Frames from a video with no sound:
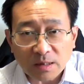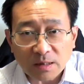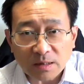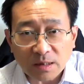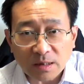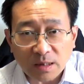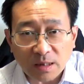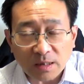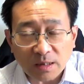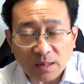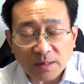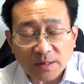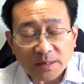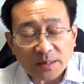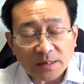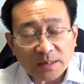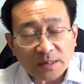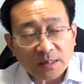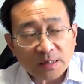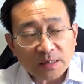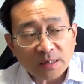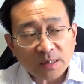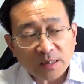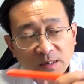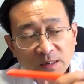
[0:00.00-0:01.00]
で、
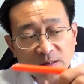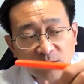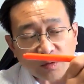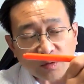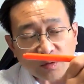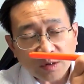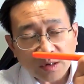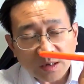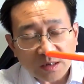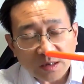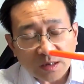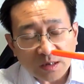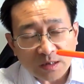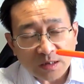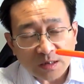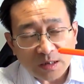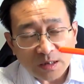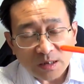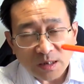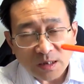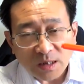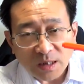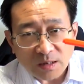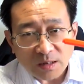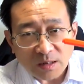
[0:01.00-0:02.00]
えー、これがね、
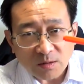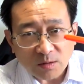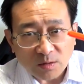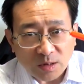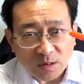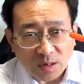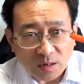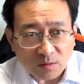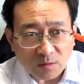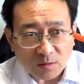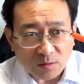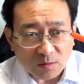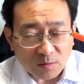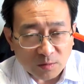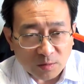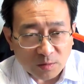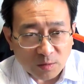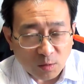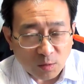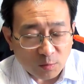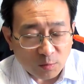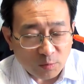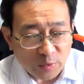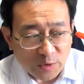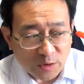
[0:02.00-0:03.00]
人間の手の
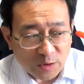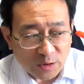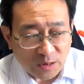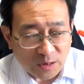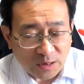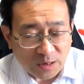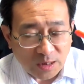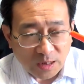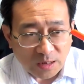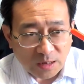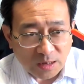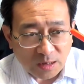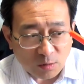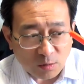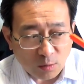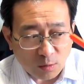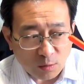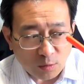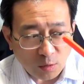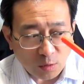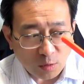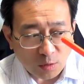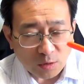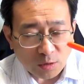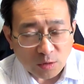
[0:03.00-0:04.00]
こう物理的なこ
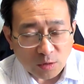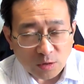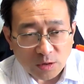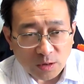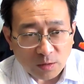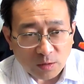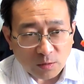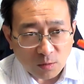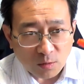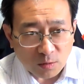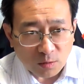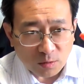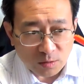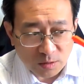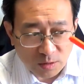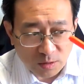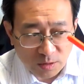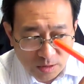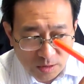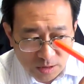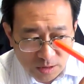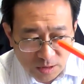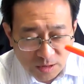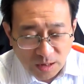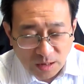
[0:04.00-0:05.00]
う動きとして、こう、
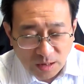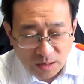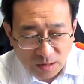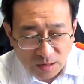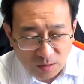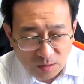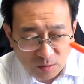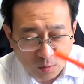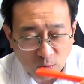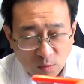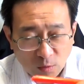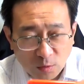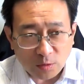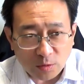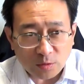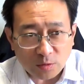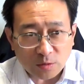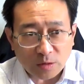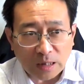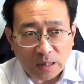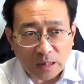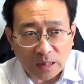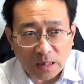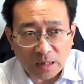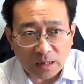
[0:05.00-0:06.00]
自然にこういう
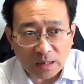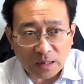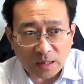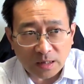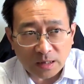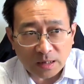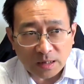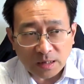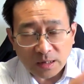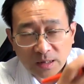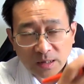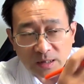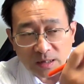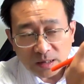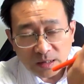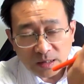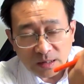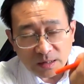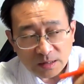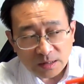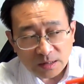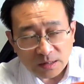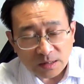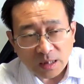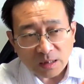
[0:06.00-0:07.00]
流
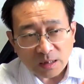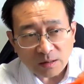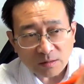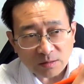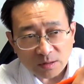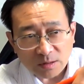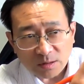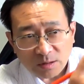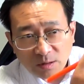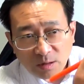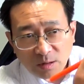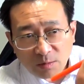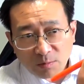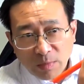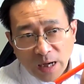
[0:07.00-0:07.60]
れになるんですね。